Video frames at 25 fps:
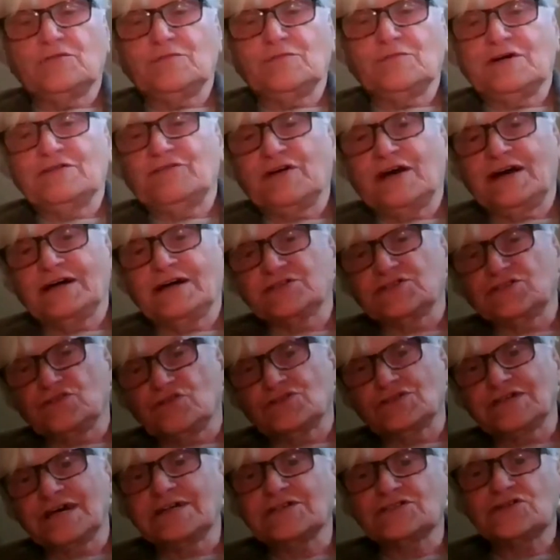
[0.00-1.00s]
To
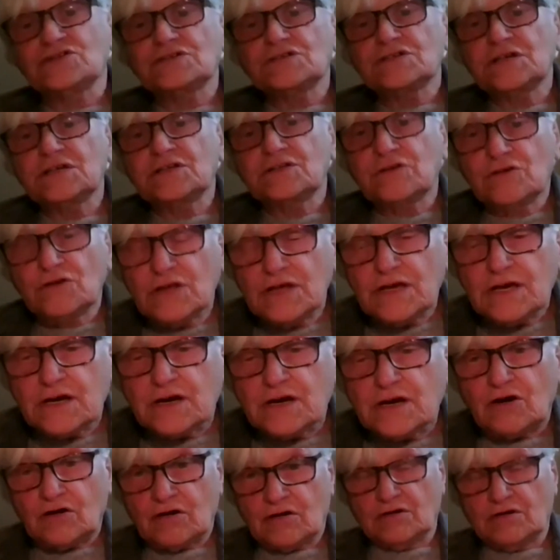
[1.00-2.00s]
także bardzo
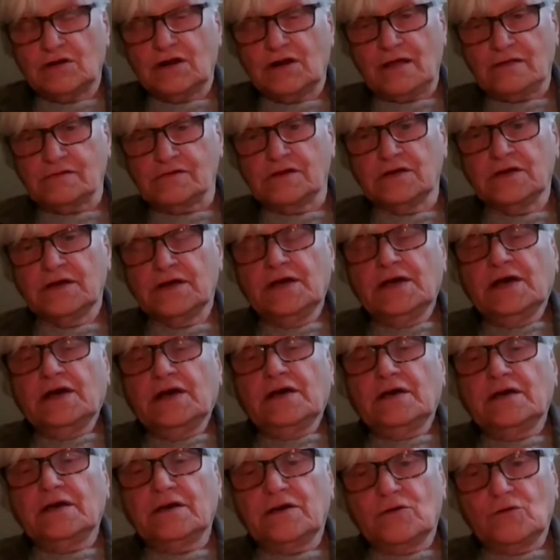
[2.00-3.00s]
ważne, dlaczego w
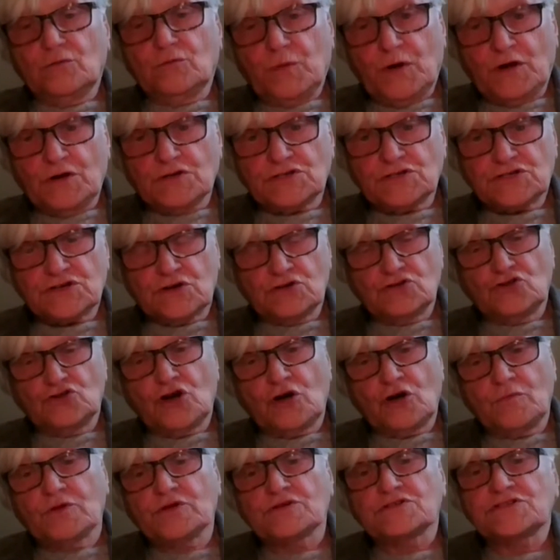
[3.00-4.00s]
Polsce tak,
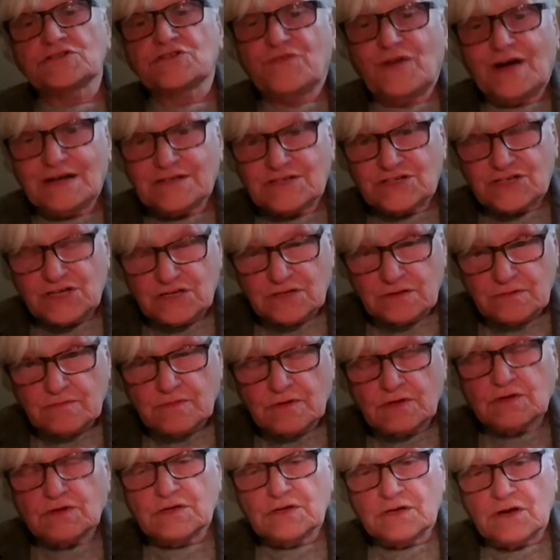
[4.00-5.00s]
bardzo, tak dobrze
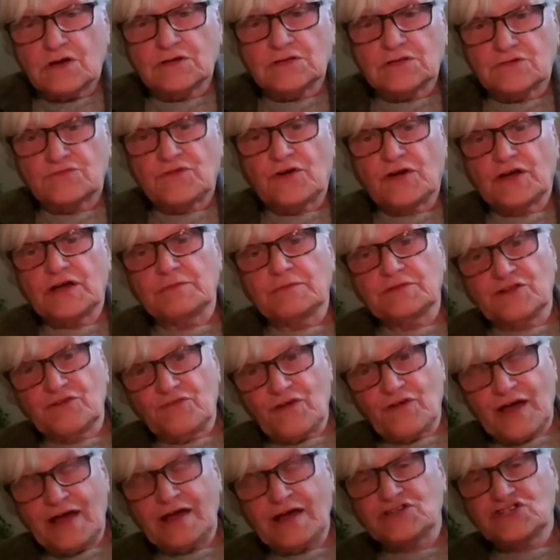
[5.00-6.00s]
jesteś rozumiany.
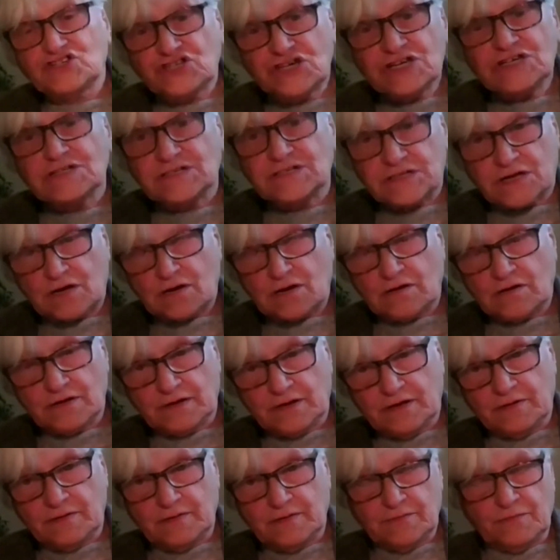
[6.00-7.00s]

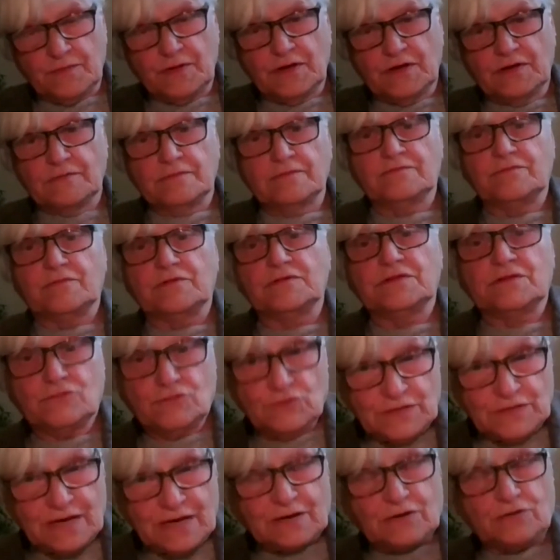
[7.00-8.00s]
Twoje dwie
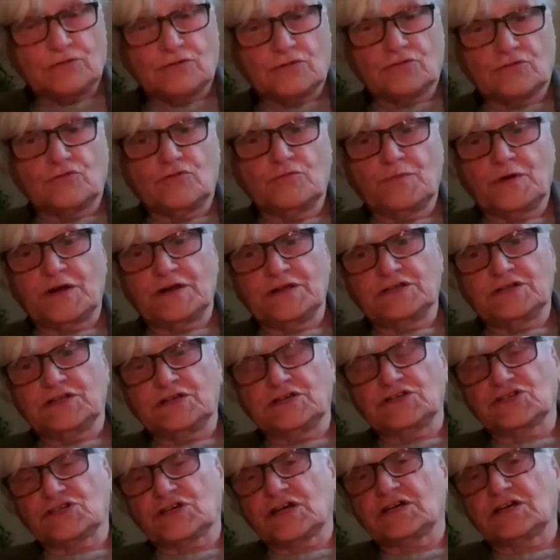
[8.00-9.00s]
w jakiś
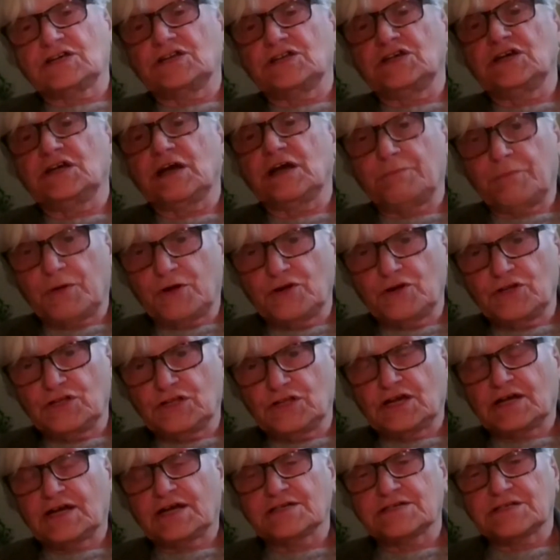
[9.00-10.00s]
sposób polityczne
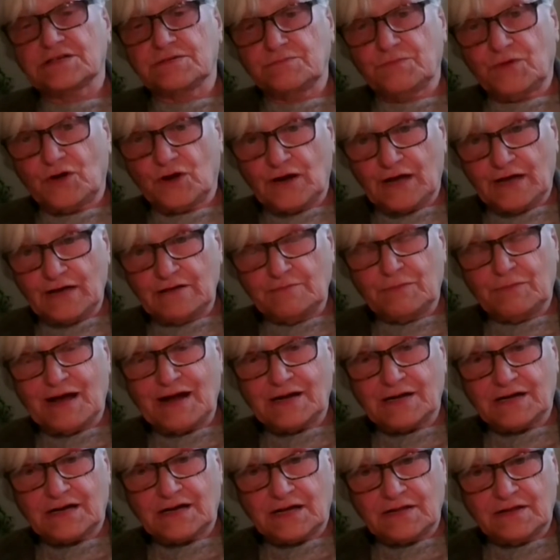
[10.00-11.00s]
książki,
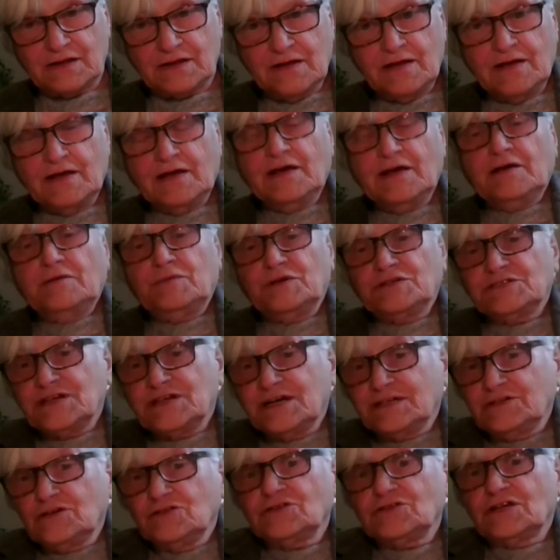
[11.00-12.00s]
Polityka
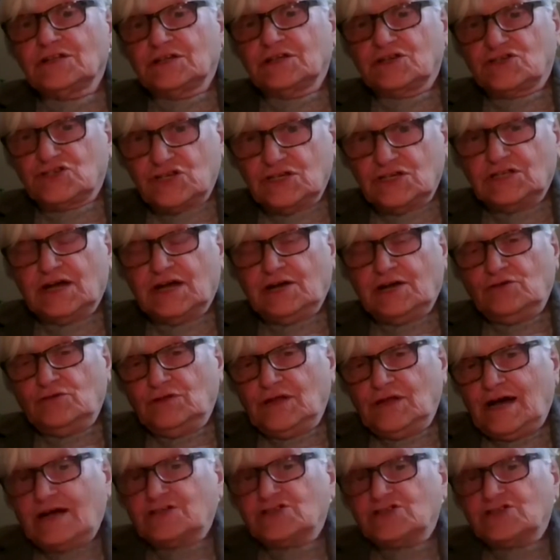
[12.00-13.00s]
Symboli i Bałkany.